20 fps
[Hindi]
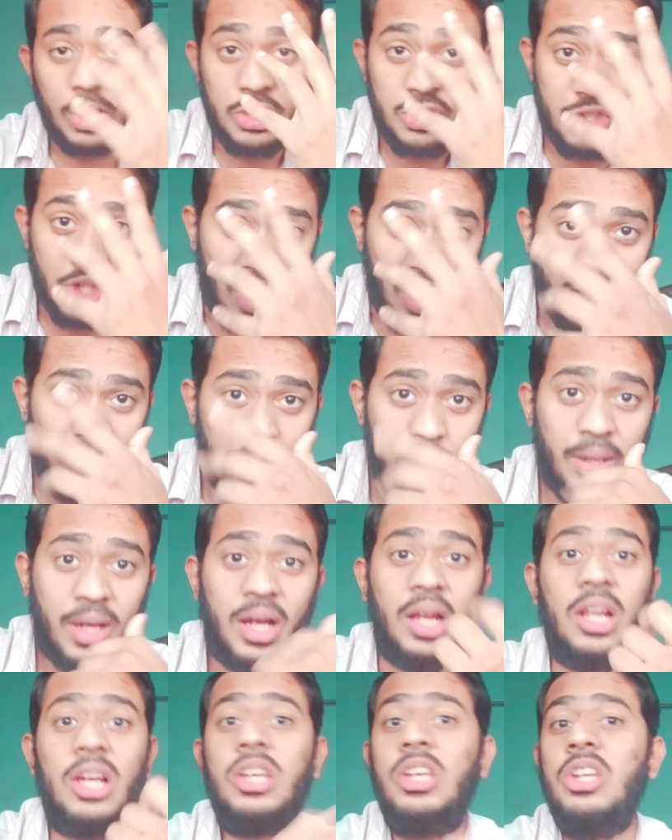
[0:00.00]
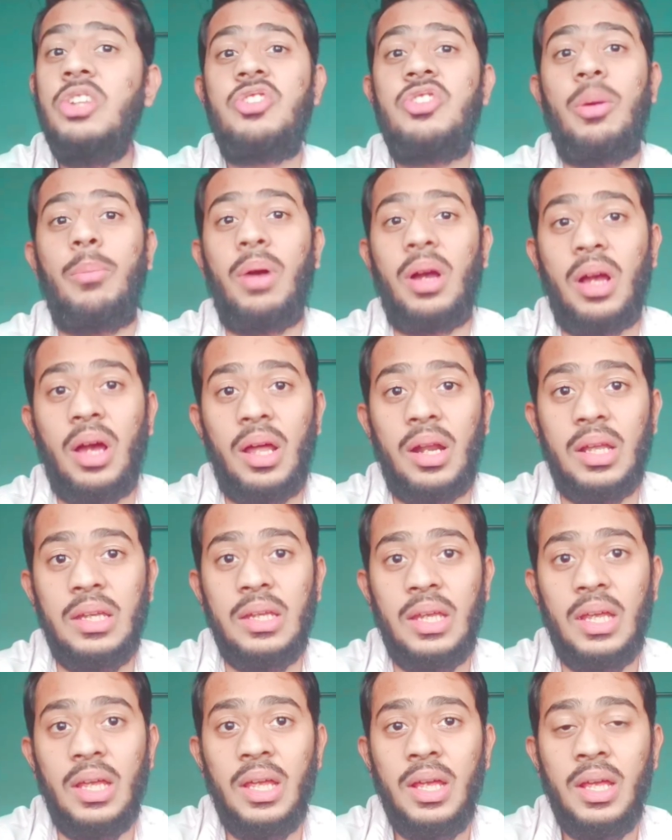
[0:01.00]
आपके चेहरे में एक अलग ही चमक
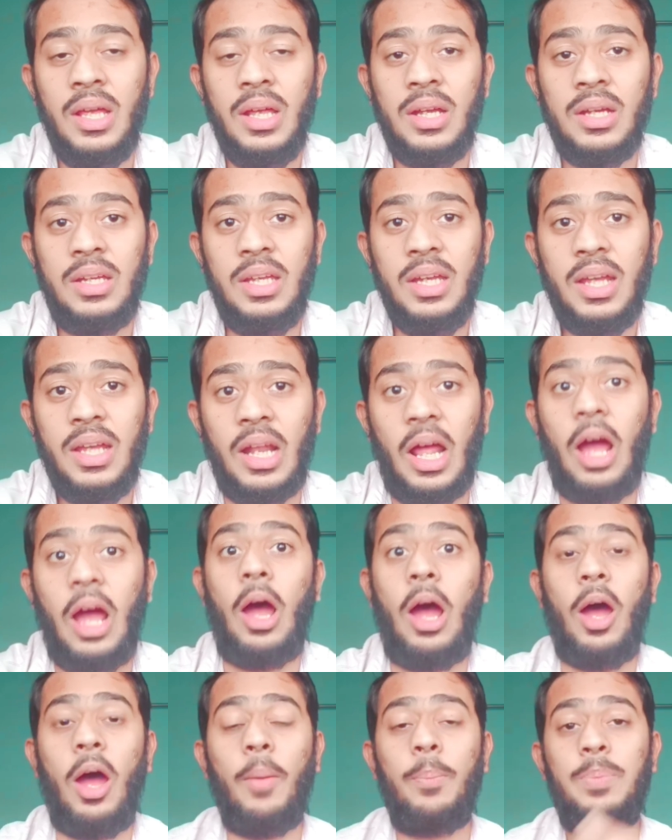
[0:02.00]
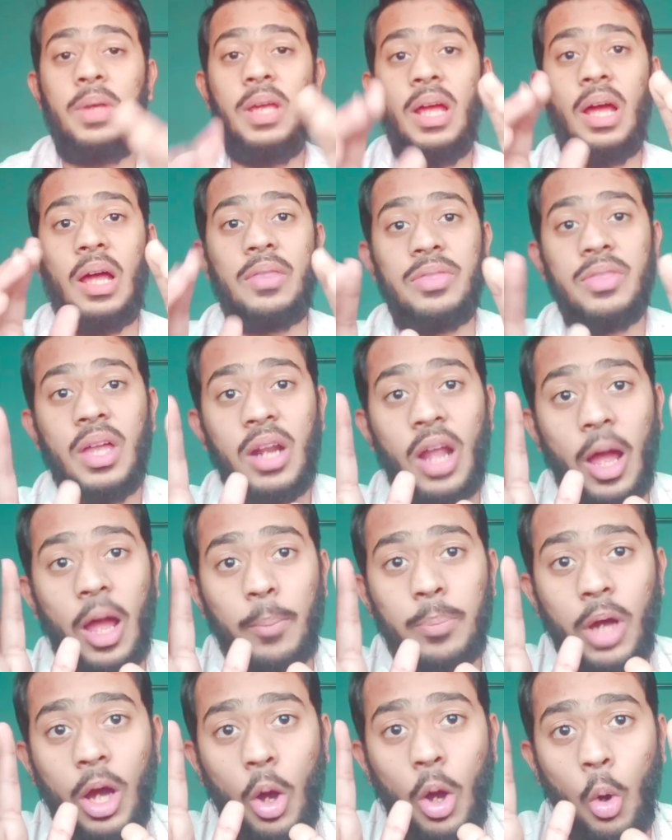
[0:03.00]
आ रही है ठीक है ना आपके
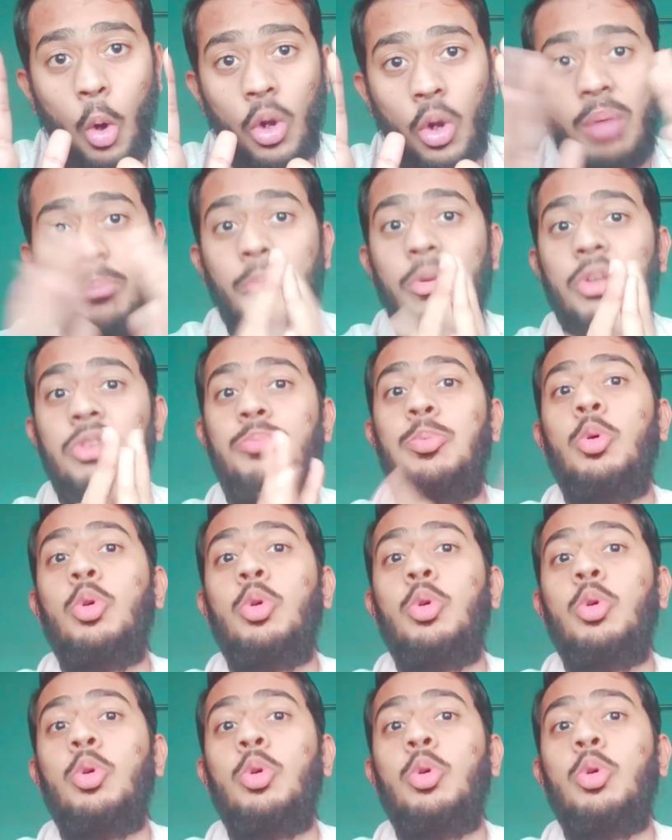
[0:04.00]
अंदर आपका और